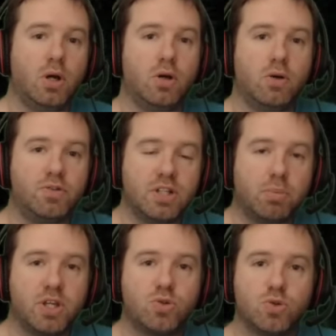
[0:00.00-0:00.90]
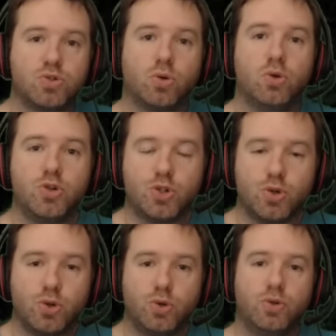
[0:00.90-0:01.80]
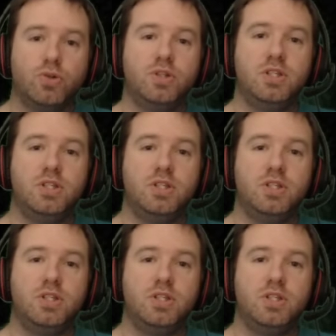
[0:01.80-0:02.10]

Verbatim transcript: vos impressions sur le jeu.